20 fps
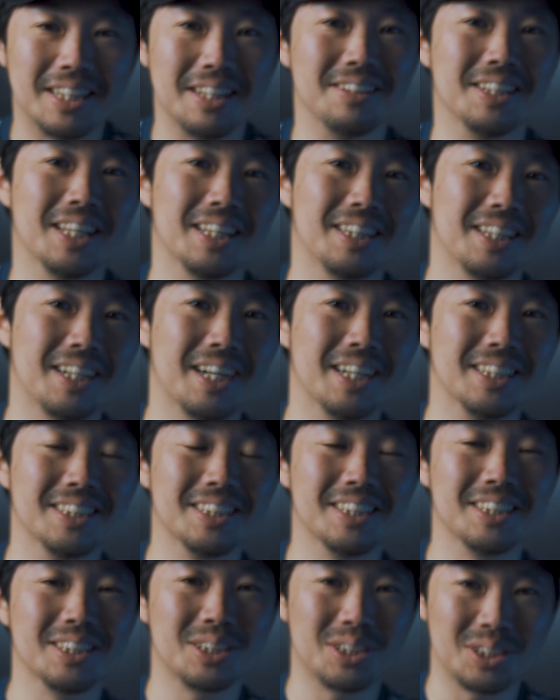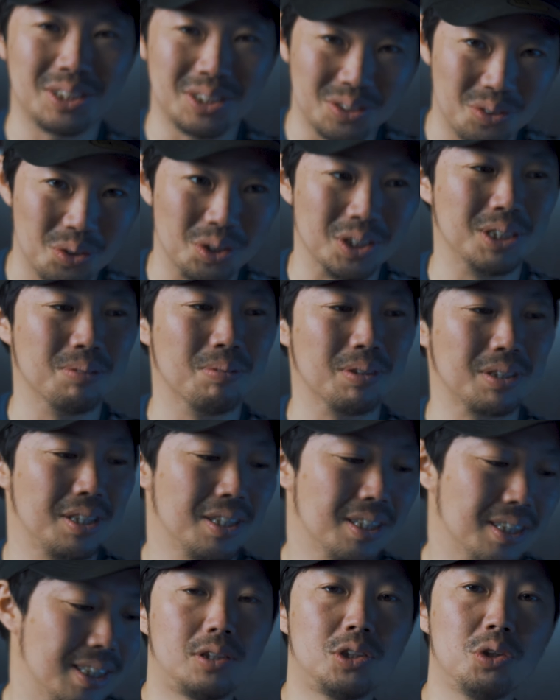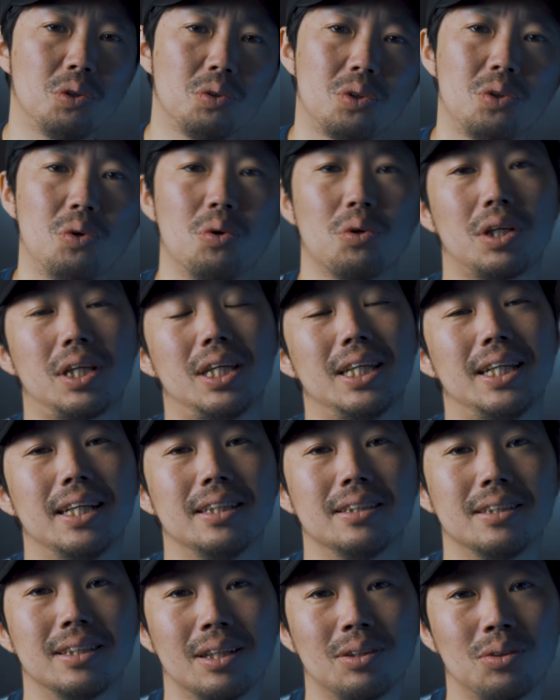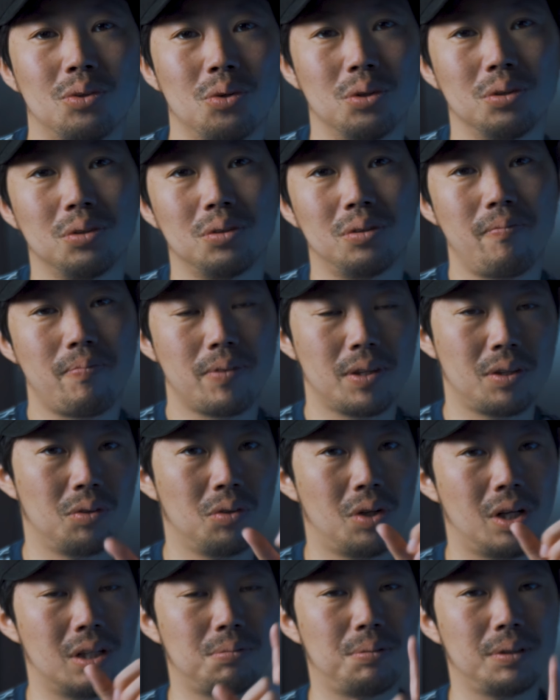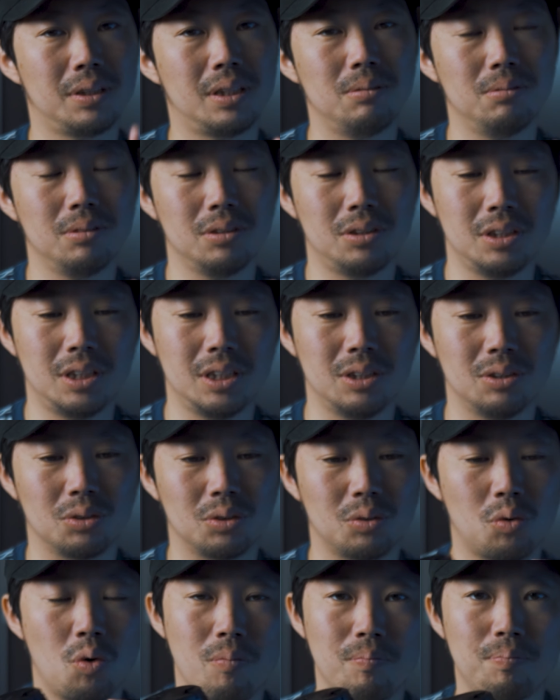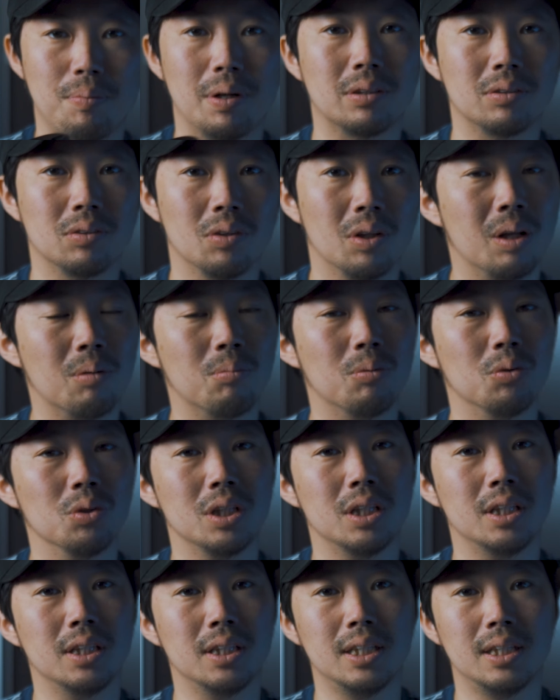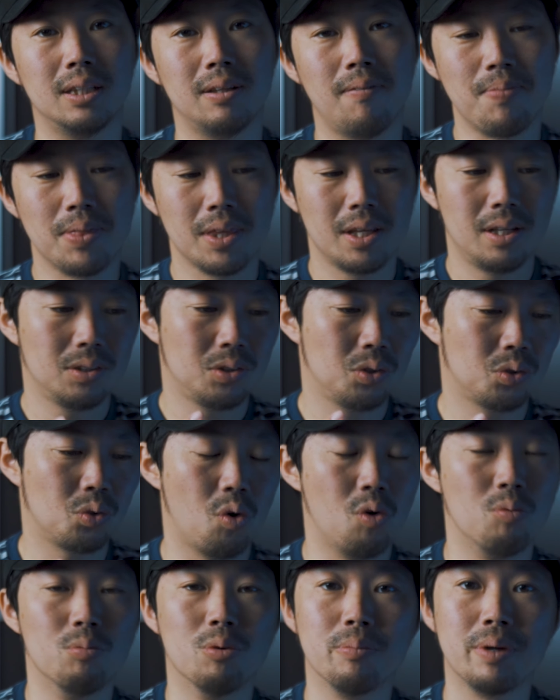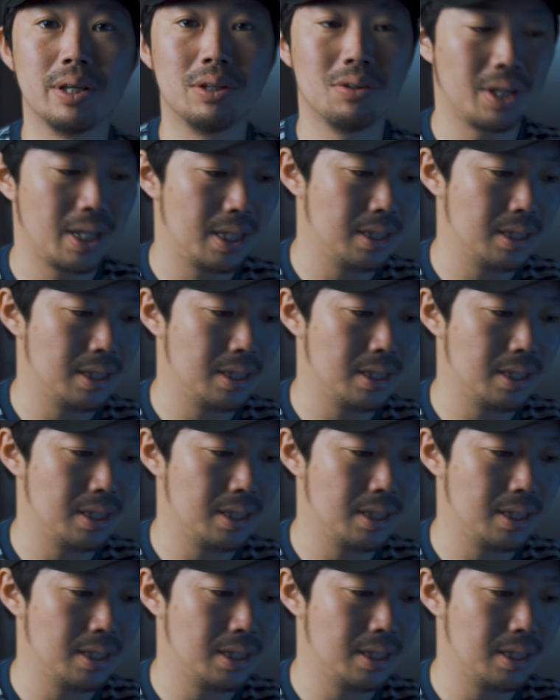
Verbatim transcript: てるなって感じがすごいします。ちょっと大きいレンズだと、その α7-3 のコンパクトなボディに、ちょっと重めの